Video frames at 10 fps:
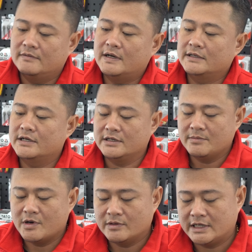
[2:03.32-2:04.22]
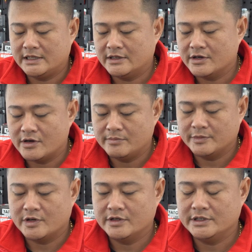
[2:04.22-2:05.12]
và trên cái bộ này nó gồm
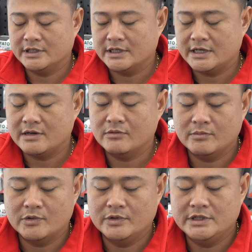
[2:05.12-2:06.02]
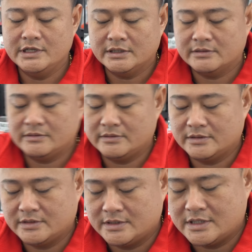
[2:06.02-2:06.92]
có những cái đầu mũi dít
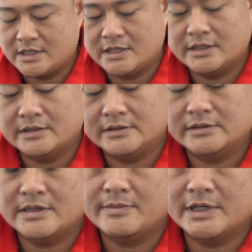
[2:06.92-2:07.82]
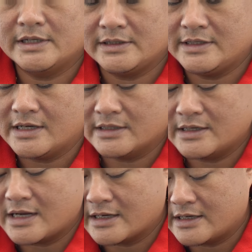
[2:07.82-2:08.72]
à, để mình nhấc nó
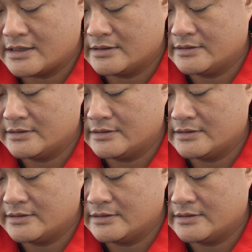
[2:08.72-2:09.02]
ra cái này